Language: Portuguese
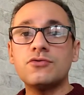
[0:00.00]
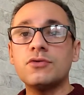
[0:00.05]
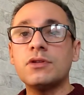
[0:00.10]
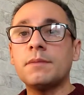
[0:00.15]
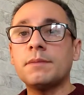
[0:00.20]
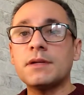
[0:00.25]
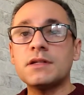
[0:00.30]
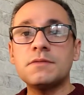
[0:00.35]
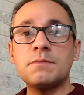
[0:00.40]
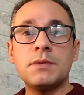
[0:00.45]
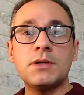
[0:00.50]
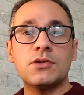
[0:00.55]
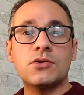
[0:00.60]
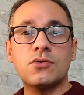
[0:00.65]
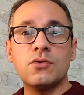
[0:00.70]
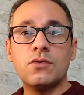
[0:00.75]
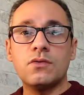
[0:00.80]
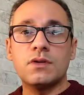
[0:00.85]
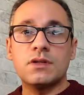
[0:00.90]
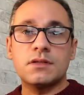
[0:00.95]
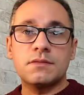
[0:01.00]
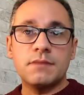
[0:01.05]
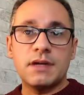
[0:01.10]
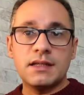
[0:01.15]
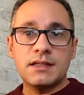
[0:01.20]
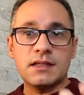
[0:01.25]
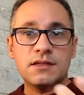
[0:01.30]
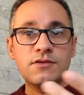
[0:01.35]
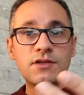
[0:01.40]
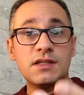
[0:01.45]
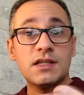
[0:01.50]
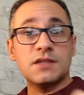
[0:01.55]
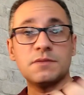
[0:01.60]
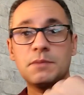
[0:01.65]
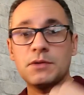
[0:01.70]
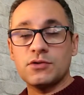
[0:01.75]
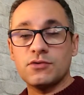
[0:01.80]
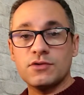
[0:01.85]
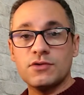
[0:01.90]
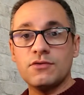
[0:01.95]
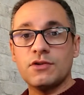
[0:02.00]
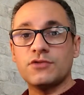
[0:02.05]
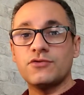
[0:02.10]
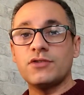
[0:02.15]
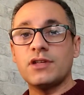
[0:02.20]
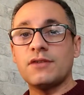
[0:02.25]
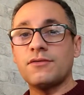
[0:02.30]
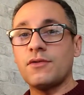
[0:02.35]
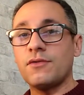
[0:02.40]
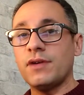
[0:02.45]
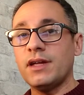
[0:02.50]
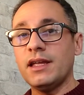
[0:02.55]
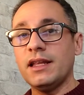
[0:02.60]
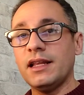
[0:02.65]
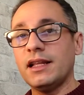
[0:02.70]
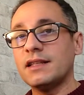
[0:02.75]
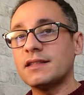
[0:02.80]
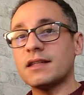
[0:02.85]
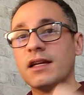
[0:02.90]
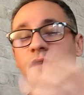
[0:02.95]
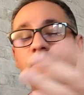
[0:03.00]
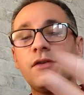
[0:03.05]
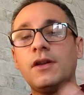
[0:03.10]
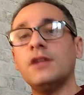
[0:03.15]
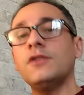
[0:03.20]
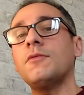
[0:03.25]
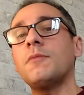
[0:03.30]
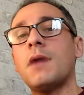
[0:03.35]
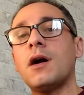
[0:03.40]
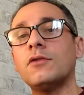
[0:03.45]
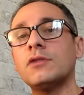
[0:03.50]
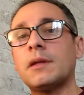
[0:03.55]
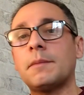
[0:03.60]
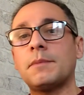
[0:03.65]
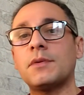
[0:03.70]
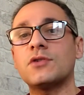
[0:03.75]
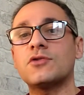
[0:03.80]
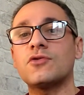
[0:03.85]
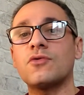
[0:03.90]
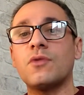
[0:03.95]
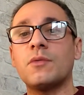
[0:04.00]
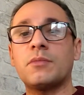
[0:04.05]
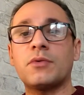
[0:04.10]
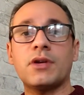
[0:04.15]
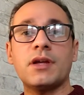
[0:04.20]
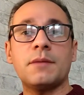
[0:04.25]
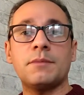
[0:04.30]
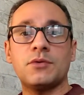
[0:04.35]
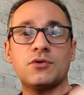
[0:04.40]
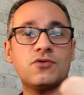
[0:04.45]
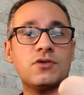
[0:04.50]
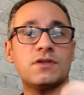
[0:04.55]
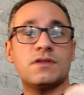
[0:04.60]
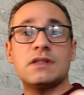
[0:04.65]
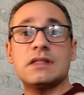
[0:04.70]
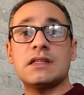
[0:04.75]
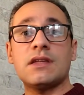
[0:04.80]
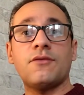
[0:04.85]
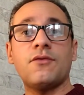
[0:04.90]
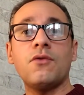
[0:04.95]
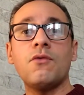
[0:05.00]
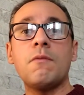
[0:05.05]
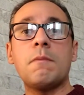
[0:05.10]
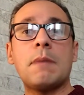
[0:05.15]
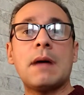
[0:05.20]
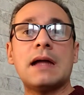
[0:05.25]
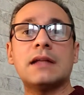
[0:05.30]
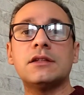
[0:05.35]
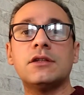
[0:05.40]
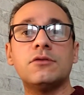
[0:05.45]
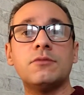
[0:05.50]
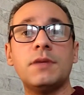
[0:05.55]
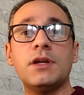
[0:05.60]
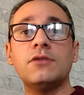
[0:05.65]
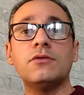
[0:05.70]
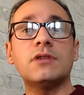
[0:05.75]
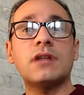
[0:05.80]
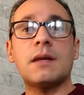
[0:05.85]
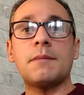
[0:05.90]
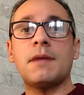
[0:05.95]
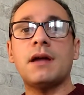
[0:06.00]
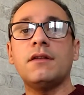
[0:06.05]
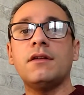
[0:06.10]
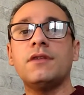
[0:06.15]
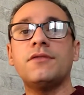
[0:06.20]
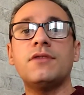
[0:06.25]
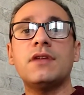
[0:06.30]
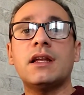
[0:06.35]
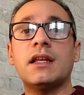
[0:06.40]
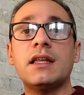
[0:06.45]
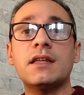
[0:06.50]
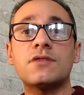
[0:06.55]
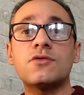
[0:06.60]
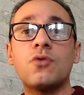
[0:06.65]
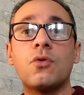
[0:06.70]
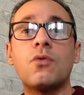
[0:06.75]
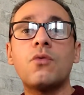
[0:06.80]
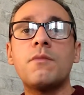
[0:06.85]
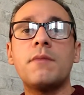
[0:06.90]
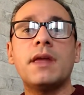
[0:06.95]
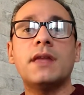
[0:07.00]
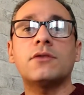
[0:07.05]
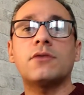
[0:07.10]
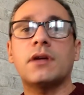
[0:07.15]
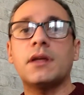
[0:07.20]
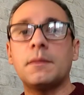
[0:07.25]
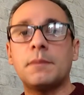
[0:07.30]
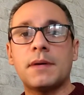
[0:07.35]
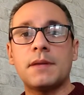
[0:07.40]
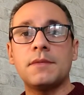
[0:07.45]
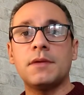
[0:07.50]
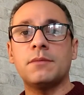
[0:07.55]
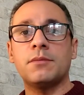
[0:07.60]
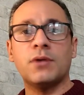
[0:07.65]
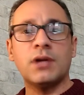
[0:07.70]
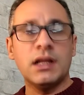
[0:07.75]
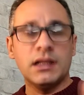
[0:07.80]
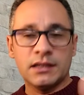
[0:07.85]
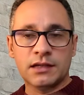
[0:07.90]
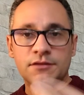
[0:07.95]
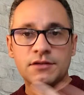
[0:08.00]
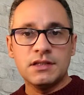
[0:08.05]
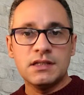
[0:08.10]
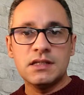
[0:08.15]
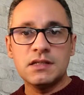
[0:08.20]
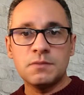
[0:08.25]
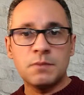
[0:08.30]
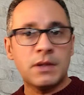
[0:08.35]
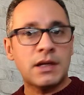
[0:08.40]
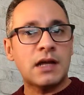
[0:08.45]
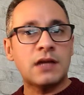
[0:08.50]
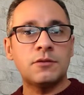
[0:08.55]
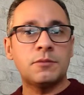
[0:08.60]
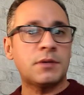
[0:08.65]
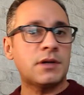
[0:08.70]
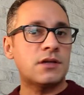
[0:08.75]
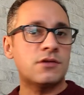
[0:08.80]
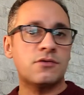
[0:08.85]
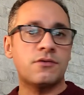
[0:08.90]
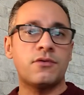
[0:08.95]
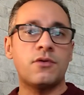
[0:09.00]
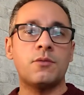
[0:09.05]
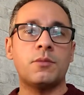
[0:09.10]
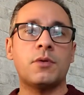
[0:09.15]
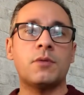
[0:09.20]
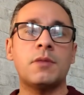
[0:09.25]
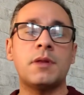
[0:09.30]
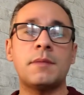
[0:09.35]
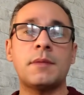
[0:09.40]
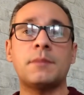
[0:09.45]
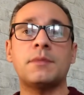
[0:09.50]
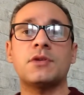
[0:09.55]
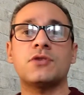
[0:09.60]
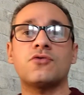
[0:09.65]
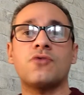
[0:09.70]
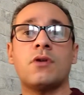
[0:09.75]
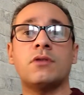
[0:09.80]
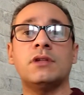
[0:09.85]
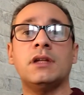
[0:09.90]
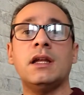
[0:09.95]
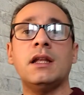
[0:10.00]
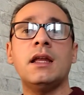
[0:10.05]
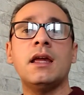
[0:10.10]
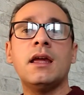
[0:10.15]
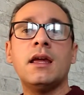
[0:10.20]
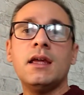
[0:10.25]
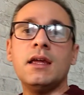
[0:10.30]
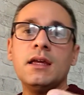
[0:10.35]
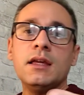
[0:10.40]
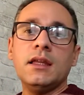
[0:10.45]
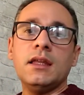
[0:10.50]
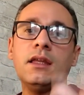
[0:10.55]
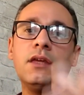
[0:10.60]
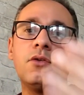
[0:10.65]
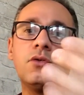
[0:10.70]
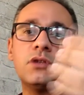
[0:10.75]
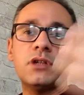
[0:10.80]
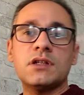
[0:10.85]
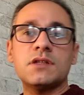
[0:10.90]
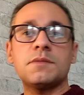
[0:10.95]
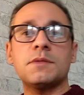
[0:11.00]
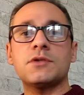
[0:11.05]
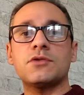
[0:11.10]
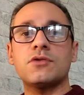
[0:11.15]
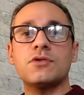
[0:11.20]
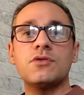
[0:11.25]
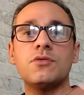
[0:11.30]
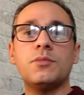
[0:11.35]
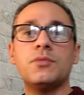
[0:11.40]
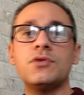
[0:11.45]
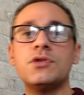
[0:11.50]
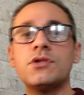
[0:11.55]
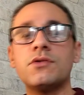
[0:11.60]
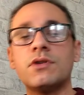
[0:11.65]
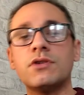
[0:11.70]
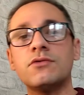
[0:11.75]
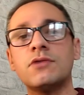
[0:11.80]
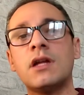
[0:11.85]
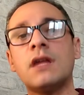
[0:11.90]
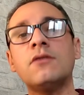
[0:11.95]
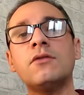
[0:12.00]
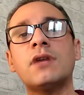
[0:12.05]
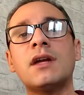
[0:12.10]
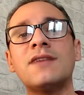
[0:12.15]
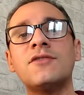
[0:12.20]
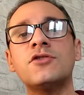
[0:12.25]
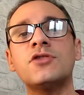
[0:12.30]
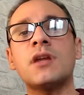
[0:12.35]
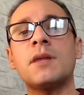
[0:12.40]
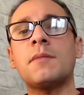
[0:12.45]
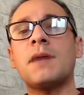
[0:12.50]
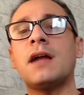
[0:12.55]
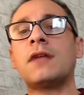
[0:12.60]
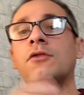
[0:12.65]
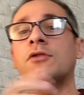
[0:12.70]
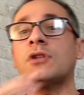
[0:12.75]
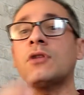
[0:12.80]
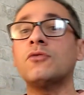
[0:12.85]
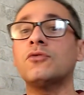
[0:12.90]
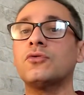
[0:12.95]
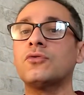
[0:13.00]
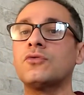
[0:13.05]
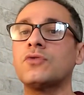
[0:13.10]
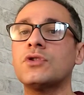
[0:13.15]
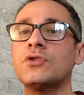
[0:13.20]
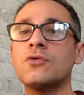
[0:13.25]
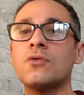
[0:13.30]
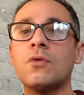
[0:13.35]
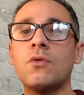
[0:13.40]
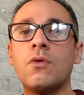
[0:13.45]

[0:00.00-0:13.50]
ajuda para as pessoas. Mas às vezes as pessoas não ajudavam ele, ele saía falando mal da pessoa. Porque a pessoa às vezes estava ocupada. No meio do trabalho ele vinha ler esse documento aqui para mim. Porque ele estava desesperado para resolver um problema pessoal dele que outras pessoas não podiam ajudar no horário de trabalho. Então tudo isso